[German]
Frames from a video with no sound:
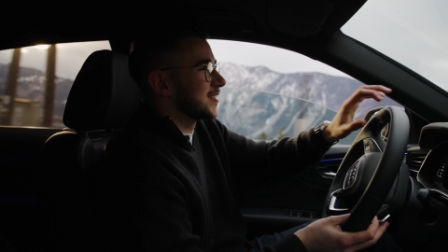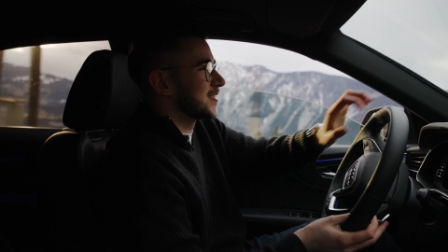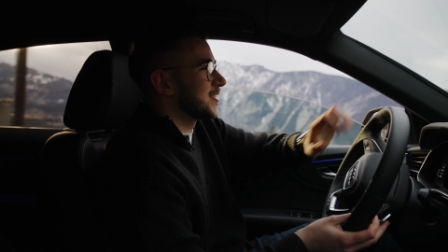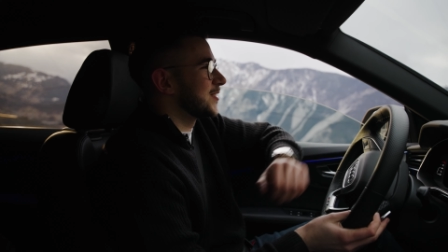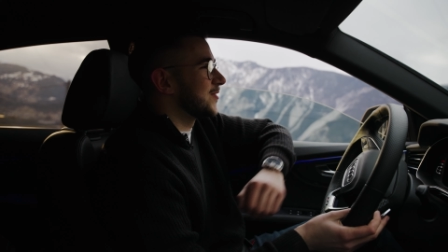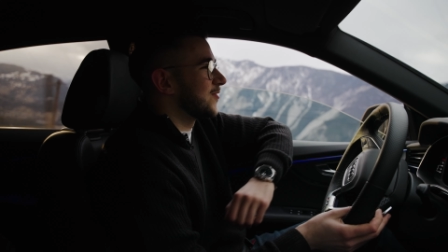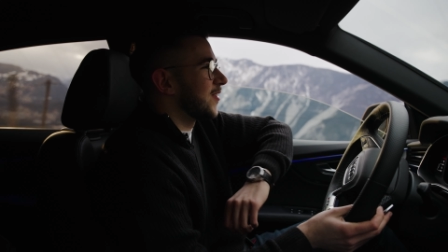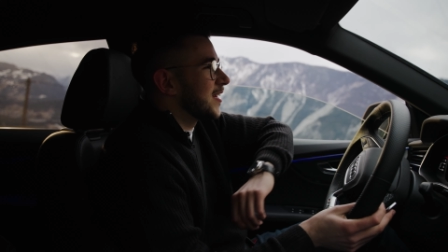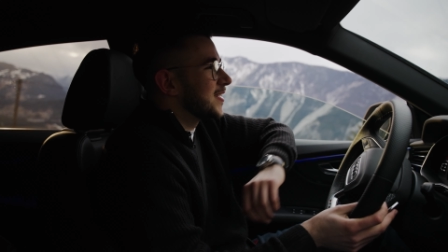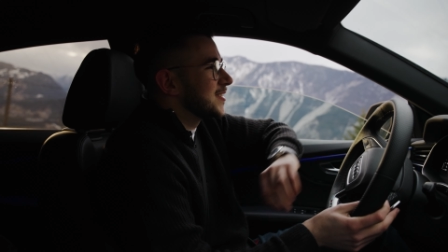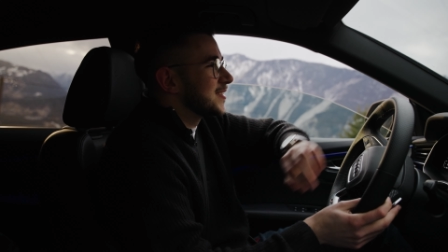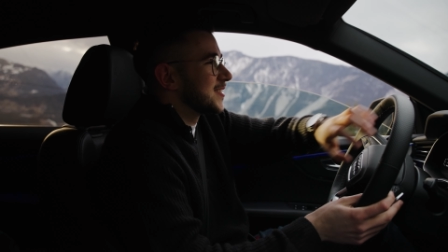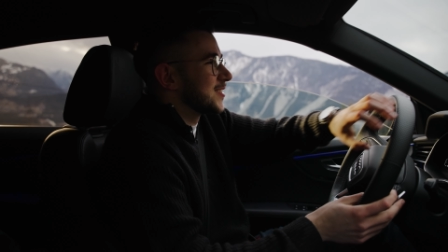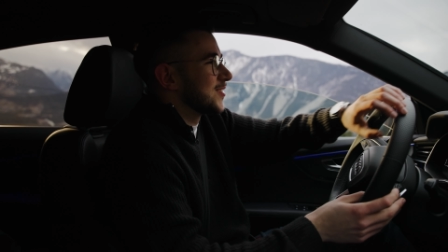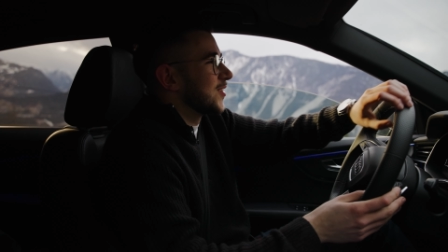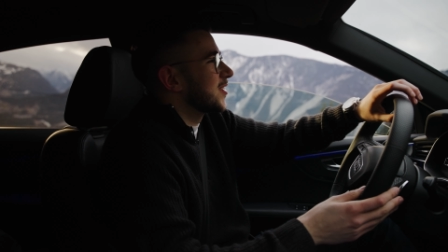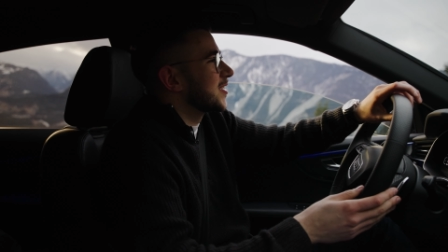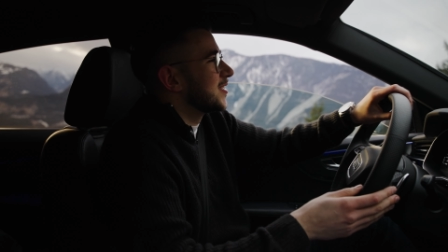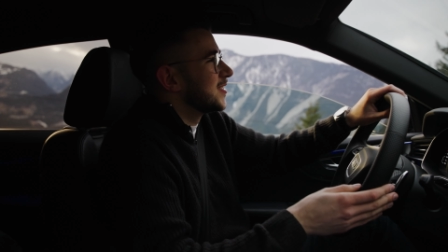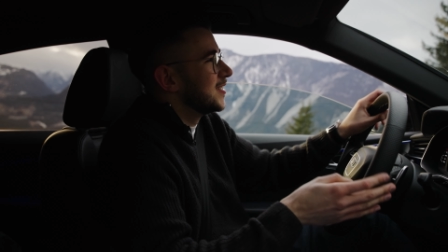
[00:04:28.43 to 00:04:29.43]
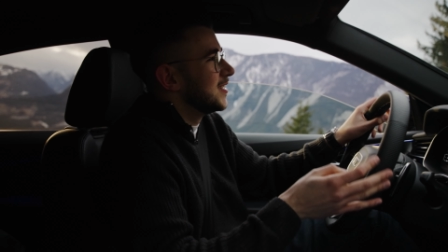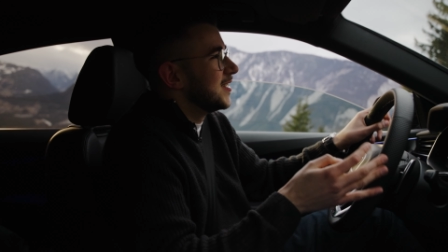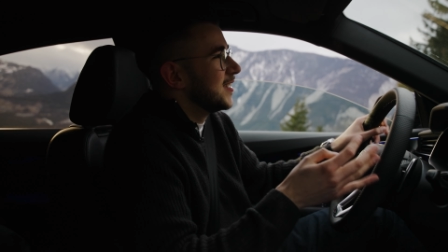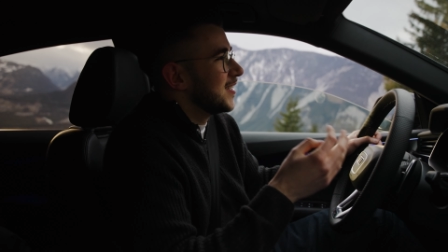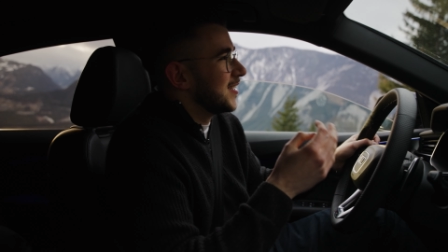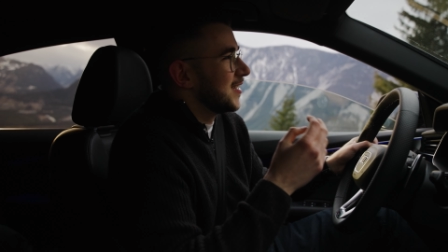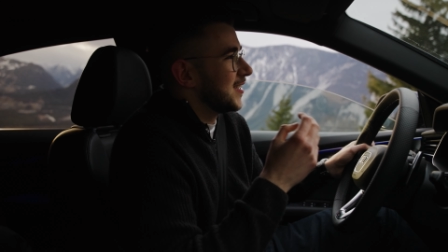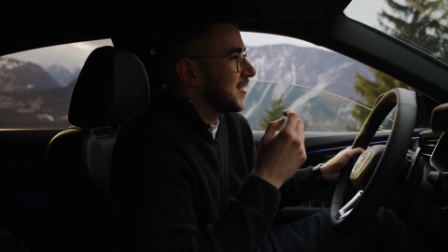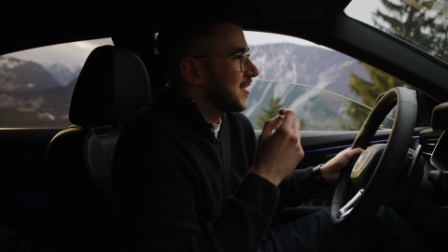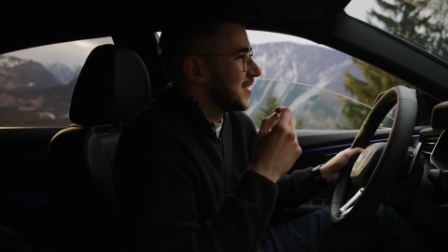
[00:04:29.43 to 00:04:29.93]
Ich weiß es doch, ihr,
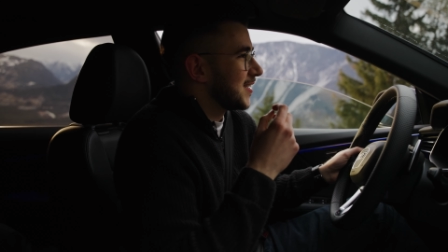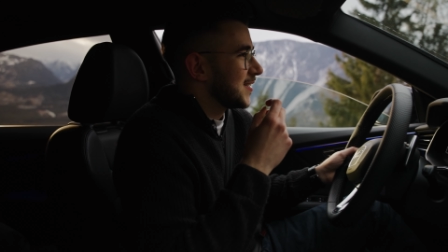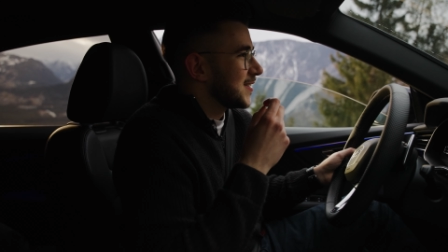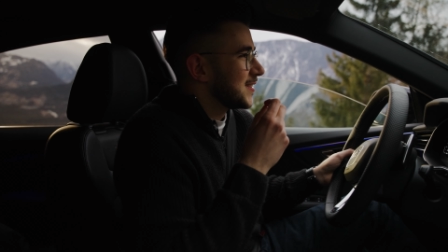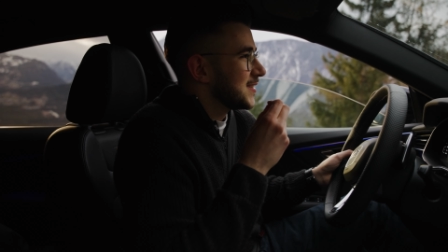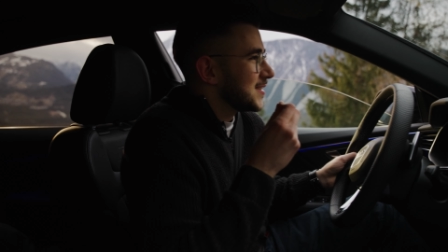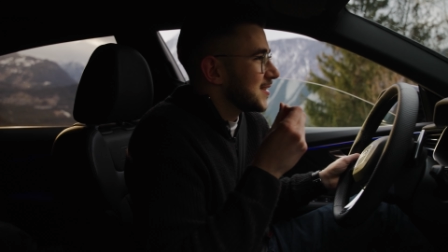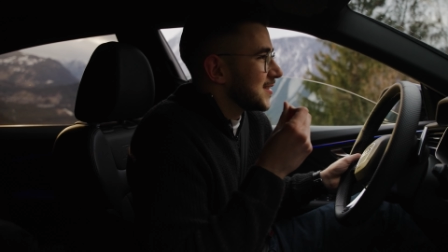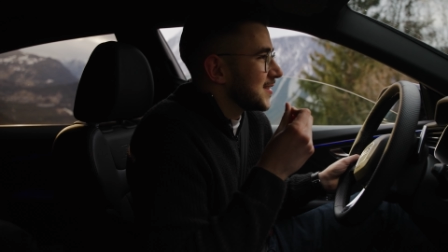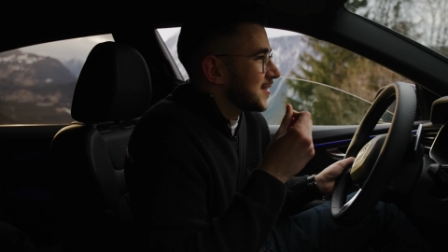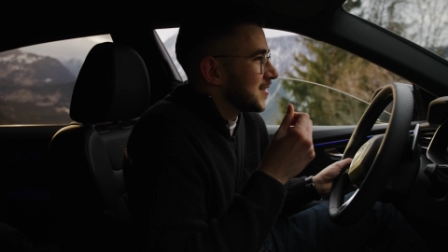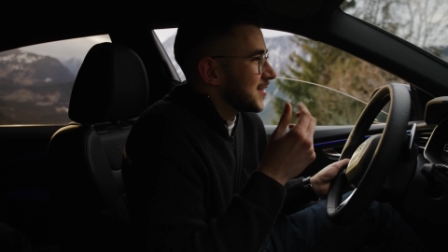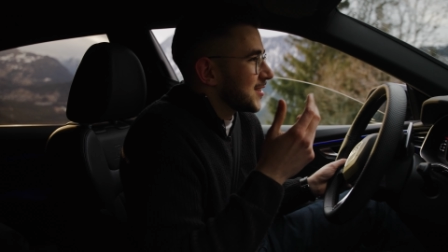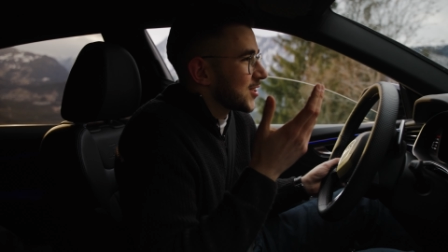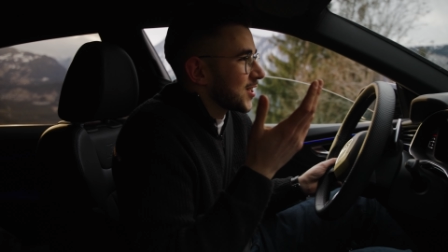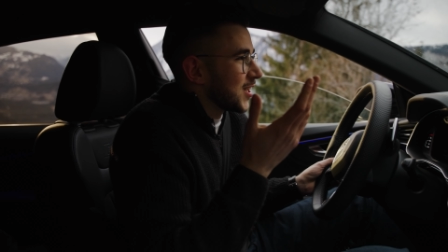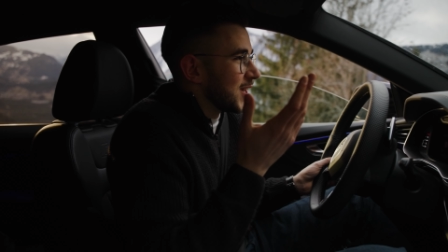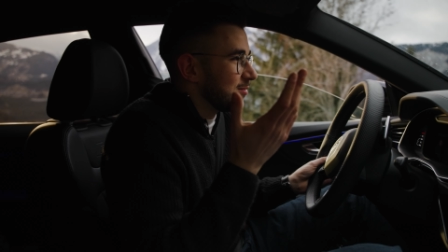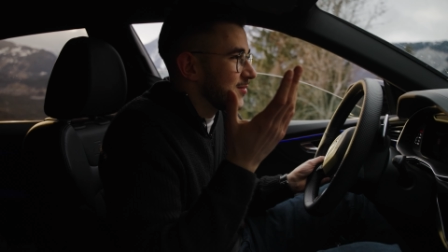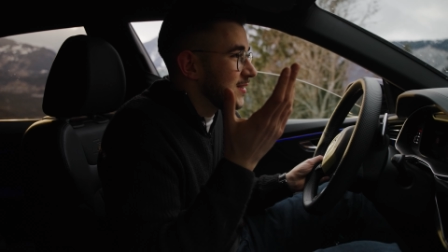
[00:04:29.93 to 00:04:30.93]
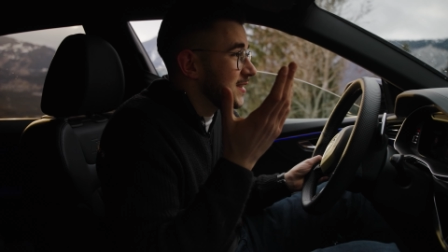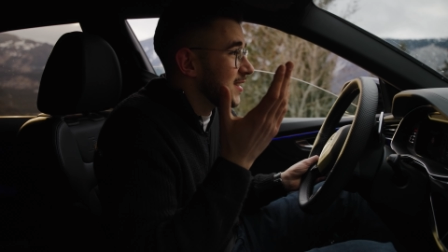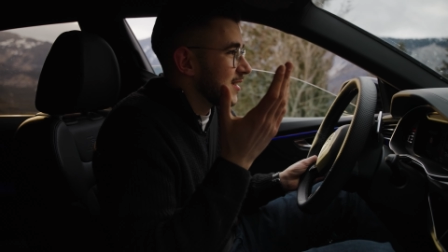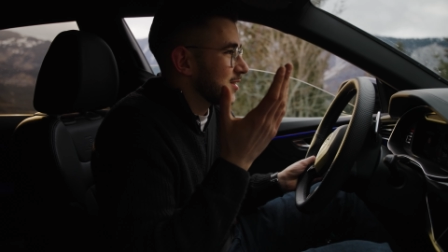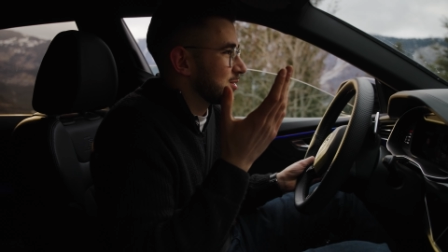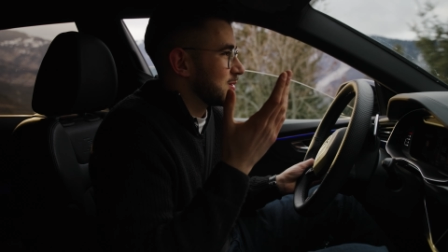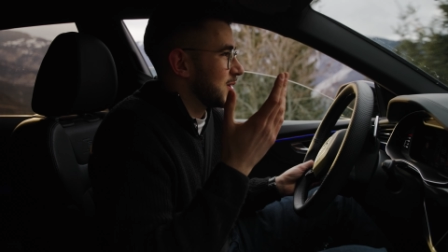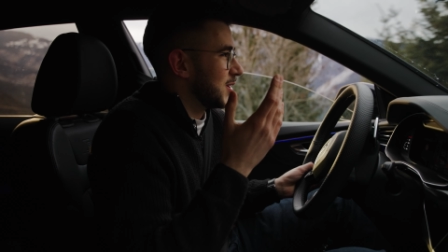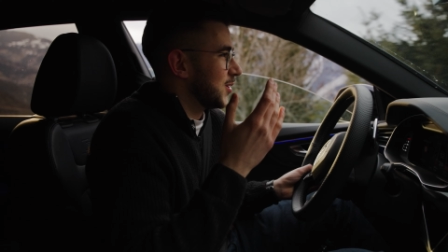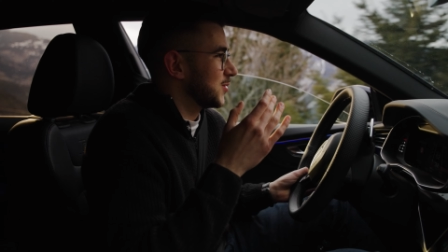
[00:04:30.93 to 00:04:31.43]
ihr Schlawiner
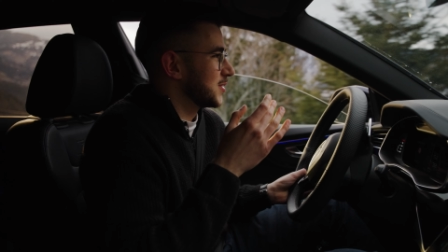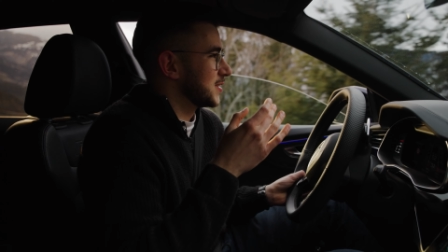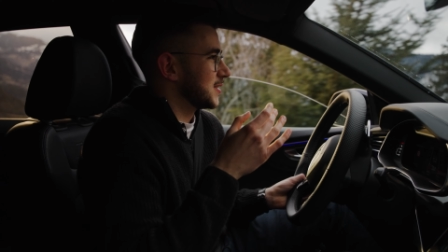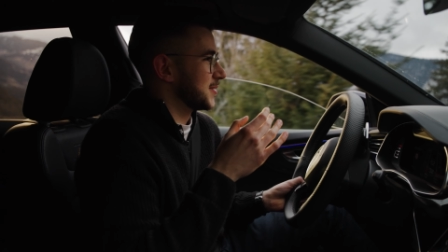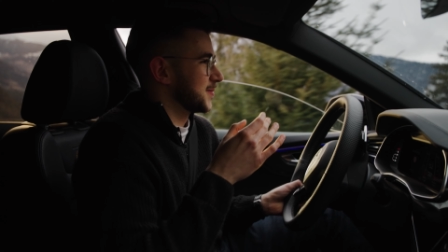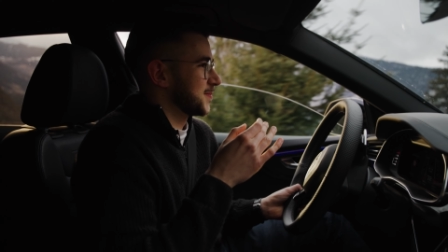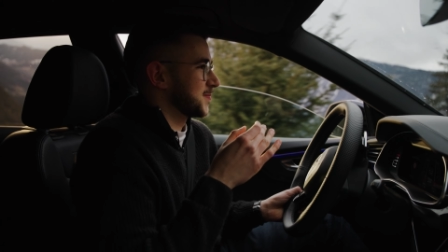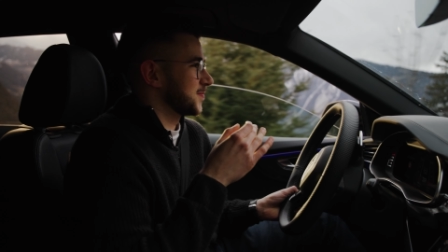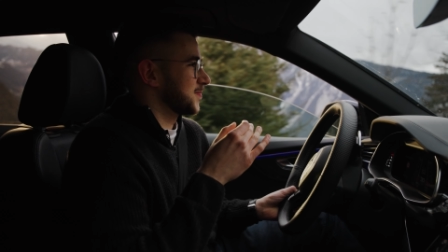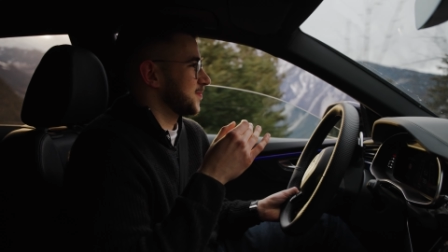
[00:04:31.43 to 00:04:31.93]
zu Hause.